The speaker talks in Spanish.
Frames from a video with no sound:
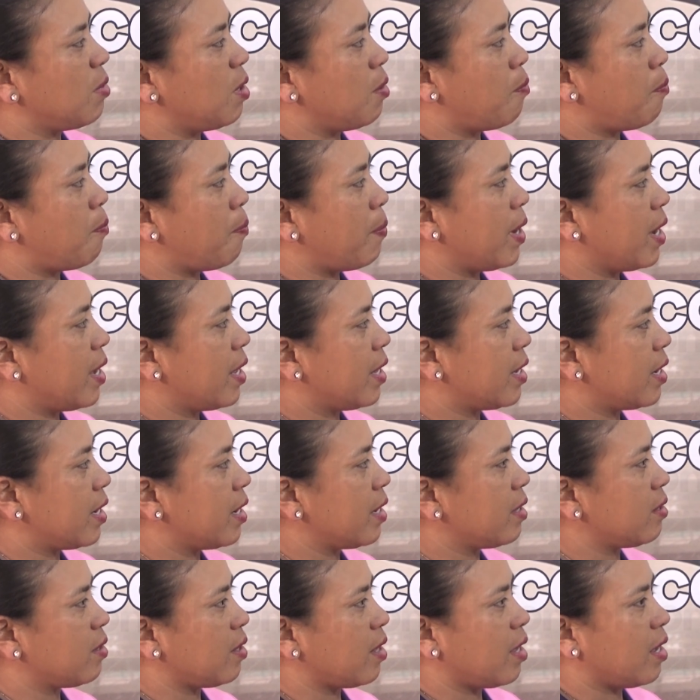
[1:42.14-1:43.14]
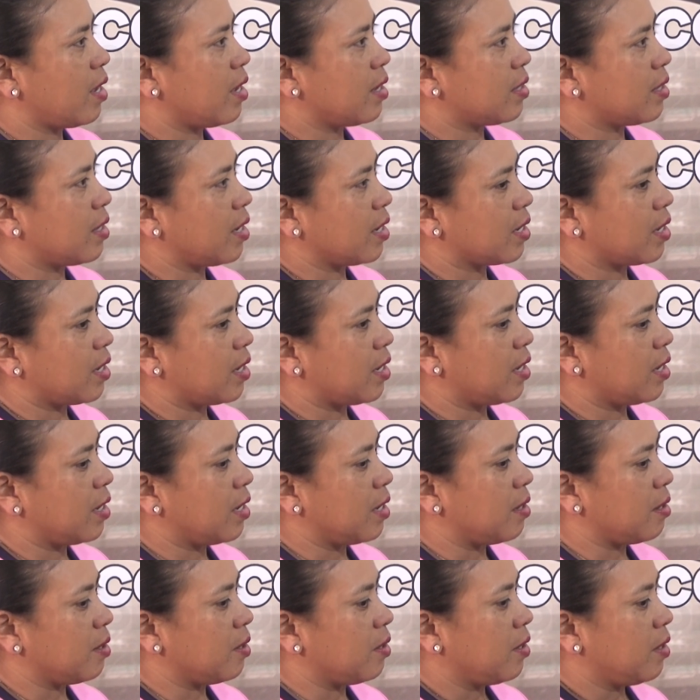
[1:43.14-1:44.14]
mis padres hasta
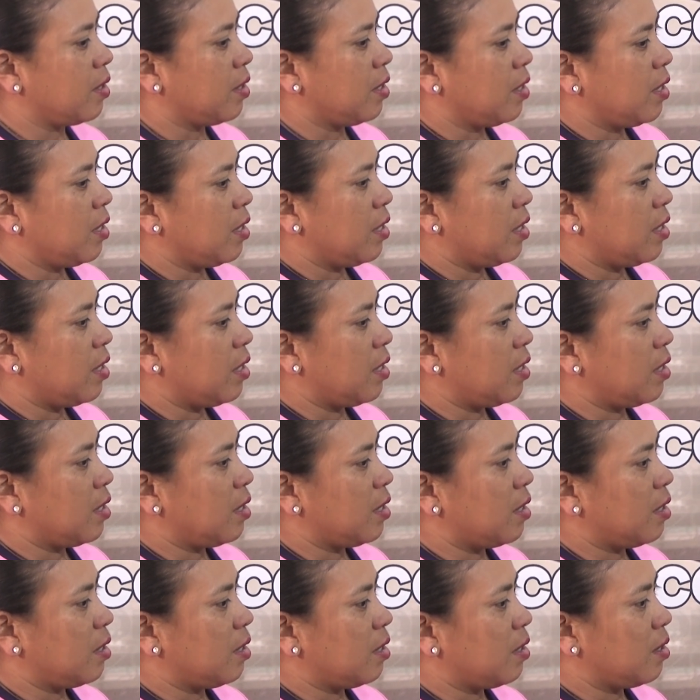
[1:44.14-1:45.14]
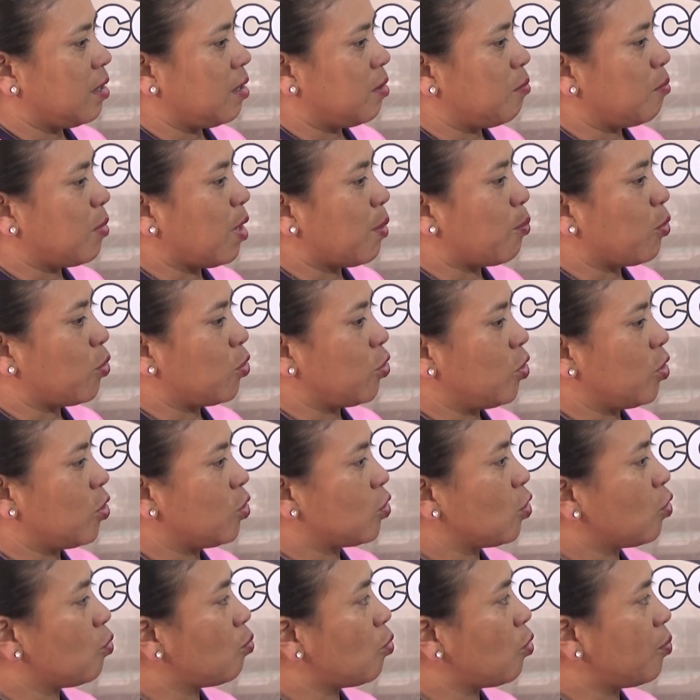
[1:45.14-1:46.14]
que me apoyó
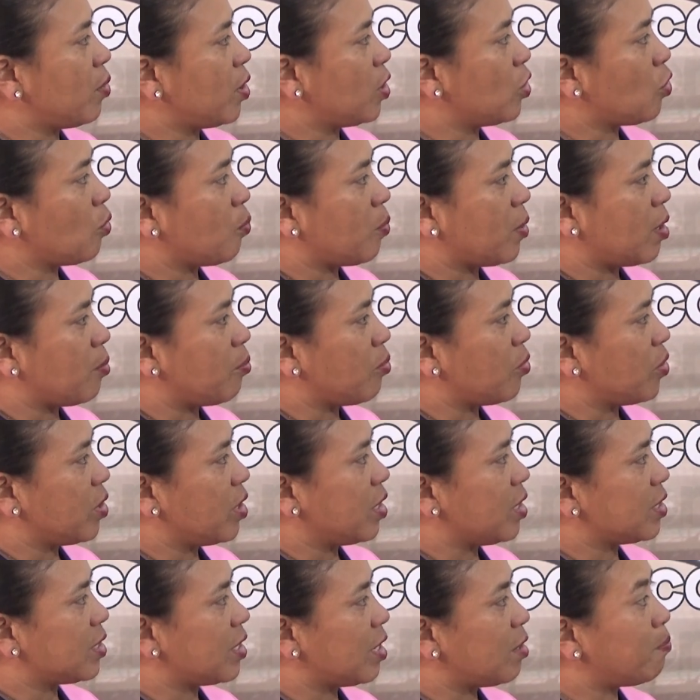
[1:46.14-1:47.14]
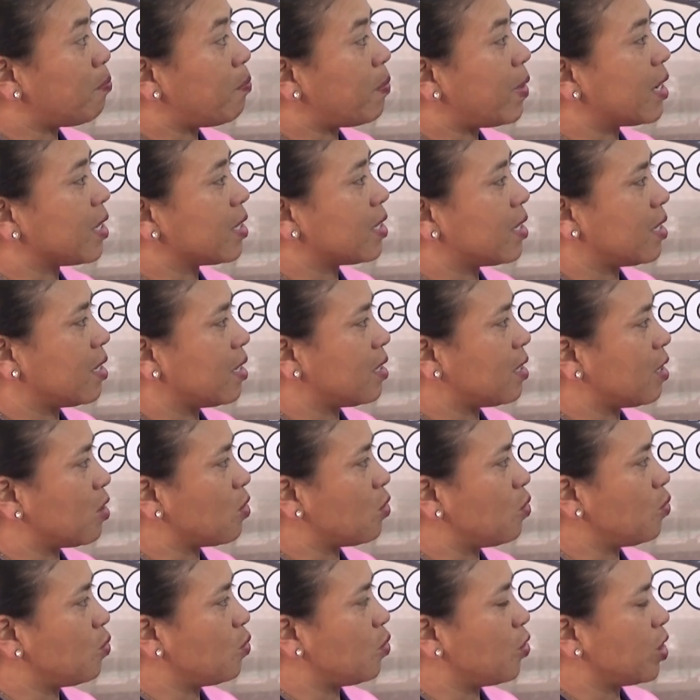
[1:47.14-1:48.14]
en todo momento para poder ser parte de este
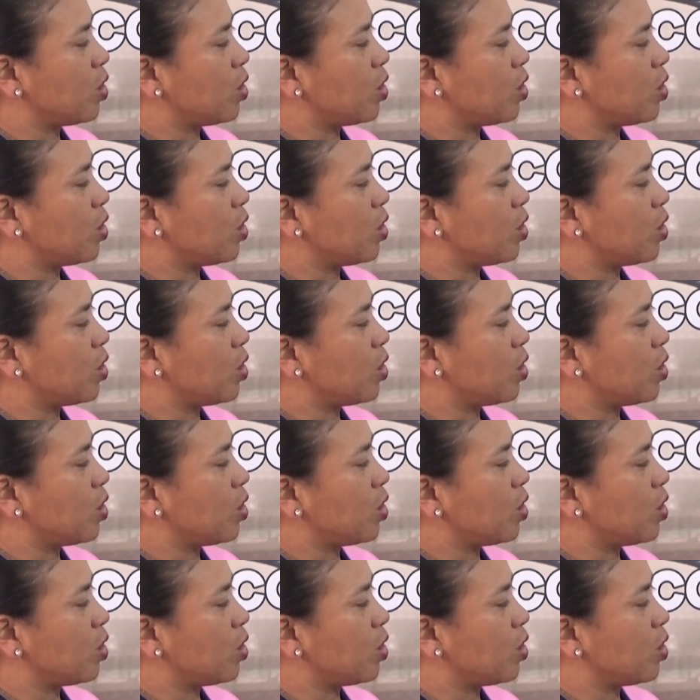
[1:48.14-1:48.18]
club